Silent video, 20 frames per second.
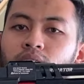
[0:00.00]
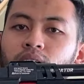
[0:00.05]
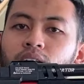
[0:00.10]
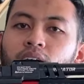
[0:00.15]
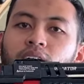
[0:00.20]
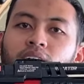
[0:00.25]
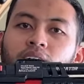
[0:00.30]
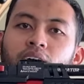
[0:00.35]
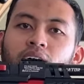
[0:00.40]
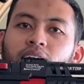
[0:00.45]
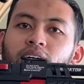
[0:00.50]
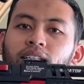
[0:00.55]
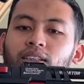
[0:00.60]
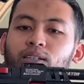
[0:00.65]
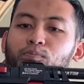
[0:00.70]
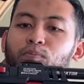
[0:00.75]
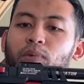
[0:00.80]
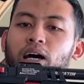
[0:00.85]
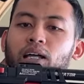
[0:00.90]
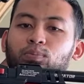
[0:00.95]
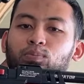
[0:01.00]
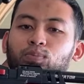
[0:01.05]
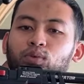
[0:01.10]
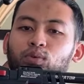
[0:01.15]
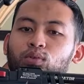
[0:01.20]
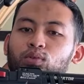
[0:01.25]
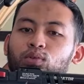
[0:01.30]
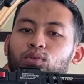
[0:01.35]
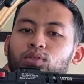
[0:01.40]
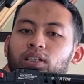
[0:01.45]
dan laras 40
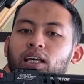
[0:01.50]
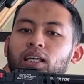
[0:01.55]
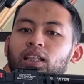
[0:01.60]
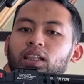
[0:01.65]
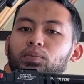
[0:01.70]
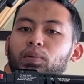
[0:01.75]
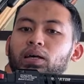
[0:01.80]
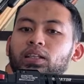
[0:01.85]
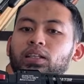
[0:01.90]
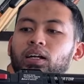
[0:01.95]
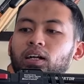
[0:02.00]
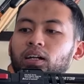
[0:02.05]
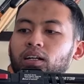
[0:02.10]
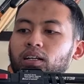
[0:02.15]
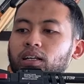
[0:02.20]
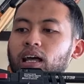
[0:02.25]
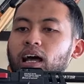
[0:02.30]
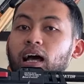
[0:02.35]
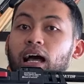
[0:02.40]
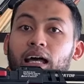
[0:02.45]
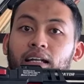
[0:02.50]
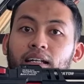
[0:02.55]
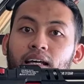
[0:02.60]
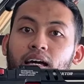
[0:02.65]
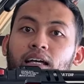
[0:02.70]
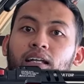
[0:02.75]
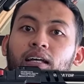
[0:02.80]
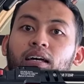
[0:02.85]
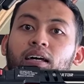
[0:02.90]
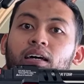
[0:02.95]
cm yang
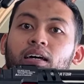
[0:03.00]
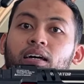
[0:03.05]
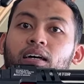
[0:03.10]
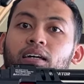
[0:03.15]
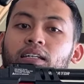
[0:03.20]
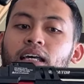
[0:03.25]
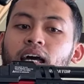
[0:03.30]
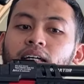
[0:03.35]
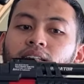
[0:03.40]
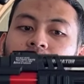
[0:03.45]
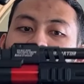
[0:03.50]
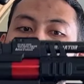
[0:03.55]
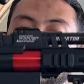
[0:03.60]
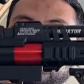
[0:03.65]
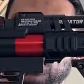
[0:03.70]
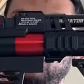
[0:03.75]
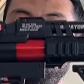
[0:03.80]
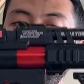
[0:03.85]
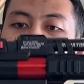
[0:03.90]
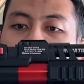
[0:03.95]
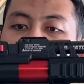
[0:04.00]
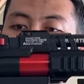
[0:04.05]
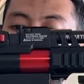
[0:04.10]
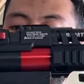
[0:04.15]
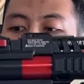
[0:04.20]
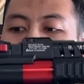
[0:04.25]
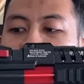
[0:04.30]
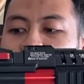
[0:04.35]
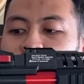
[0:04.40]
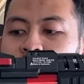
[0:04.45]
ada di atas yang saya pegang
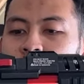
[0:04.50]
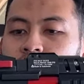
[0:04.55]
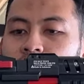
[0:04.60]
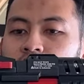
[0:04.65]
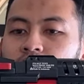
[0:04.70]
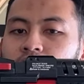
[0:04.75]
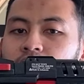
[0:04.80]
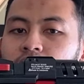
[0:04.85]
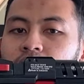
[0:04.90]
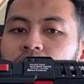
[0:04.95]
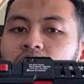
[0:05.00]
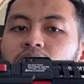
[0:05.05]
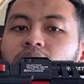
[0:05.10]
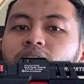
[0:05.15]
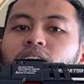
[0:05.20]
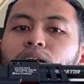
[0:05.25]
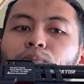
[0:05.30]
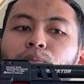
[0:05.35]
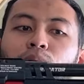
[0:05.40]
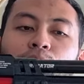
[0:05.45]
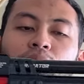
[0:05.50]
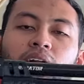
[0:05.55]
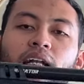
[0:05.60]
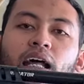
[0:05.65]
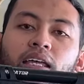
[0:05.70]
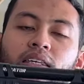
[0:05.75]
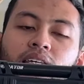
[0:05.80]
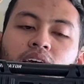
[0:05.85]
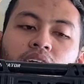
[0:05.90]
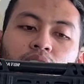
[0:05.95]
ini. Nah, jadi
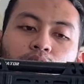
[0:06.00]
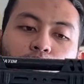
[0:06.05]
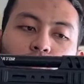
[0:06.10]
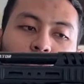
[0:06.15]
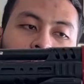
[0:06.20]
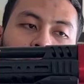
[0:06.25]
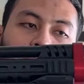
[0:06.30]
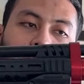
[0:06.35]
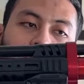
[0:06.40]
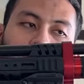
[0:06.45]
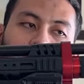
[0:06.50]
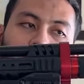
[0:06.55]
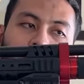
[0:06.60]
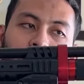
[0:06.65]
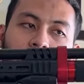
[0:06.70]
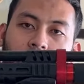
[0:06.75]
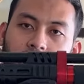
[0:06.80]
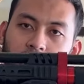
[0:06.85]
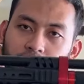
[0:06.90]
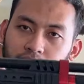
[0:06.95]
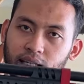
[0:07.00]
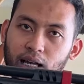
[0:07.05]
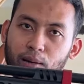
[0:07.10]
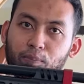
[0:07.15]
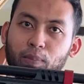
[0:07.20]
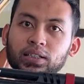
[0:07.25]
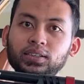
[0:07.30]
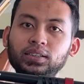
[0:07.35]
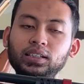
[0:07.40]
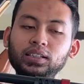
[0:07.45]
perbedaannya itu di larasnya
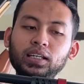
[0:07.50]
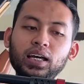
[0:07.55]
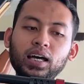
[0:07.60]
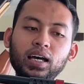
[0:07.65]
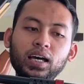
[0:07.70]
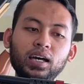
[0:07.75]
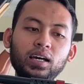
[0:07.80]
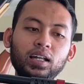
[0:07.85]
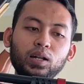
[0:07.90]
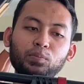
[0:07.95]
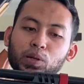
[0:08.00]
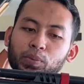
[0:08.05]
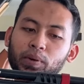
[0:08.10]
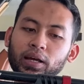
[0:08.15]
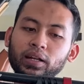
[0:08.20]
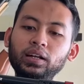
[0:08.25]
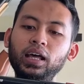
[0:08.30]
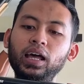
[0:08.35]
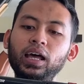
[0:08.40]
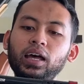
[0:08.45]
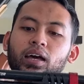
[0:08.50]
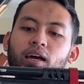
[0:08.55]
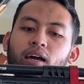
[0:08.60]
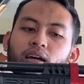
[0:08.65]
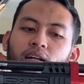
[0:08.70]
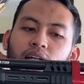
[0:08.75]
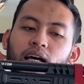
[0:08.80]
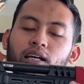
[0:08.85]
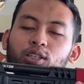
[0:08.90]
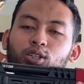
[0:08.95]
pastinya lebih pendek
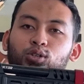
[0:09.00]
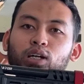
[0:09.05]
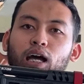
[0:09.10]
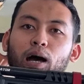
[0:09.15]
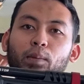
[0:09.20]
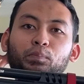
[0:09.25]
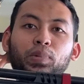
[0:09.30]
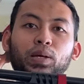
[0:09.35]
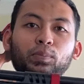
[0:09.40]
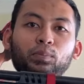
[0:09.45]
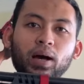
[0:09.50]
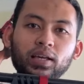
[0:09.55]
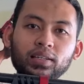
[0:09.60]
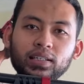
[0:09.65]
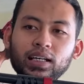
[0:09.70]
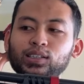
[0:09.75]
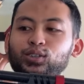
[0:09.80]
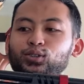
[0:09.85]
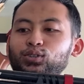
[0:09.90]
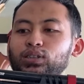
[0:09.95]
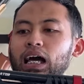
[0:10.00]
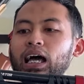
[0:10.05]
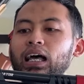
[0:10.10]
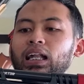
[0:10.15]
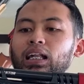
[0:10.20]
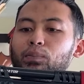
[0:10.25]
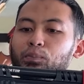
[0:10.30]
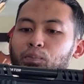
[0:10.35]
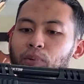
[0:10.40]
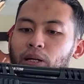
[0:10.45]
dan juga pipanya juga
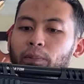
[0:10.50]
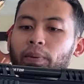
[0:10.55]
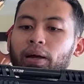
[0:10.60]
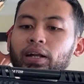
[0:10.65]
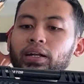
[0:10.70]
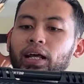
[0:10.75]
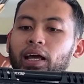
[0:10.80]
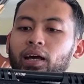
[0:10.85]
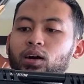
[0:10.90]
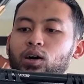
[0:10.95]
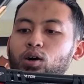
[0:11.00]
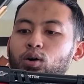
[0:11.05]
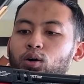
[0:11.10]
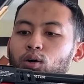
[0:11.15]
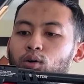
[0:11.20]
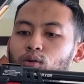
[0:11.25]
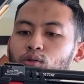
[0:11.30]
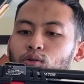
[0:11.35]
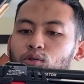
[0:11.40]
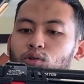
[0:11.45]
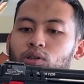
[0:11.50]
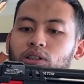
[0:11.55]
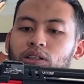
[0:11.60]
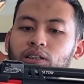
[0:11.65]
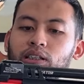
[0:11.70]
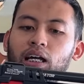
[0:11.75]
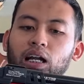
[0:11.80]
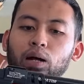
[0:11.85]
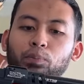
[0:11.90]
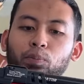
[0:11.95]
lebih pendek. Untuk
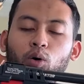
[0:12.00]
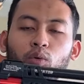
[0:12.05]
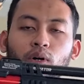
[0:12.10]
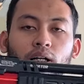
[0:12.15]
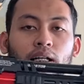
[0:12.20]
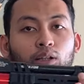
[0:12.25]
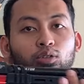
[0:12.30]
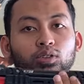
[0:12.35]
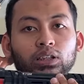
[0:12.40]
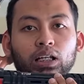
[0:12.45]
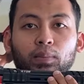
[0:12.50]
secara power itu